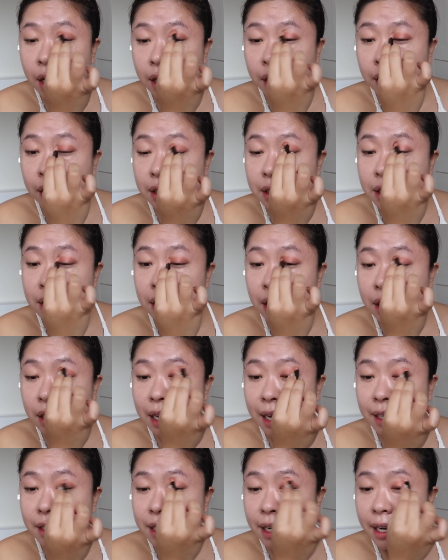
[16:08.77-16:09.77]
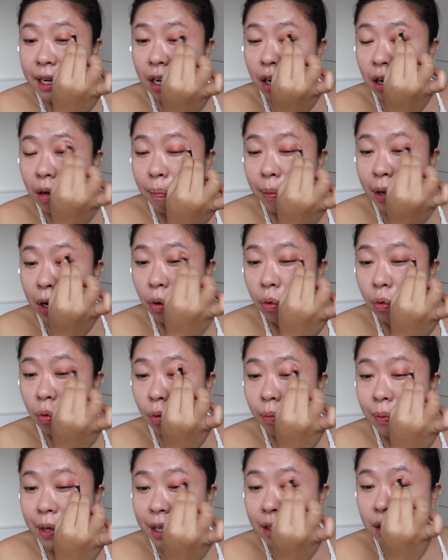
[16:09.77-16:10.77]
可是呢，它这一盒没有
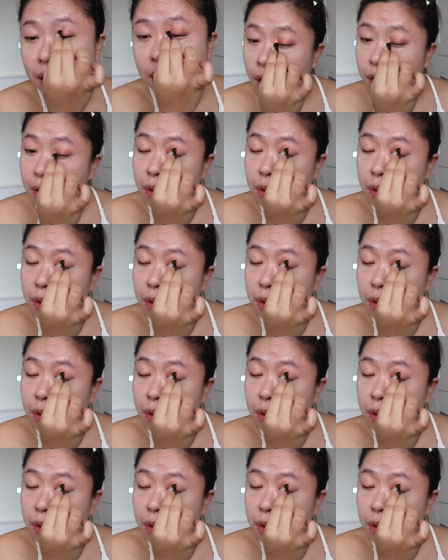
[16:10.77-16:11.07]
雾面色，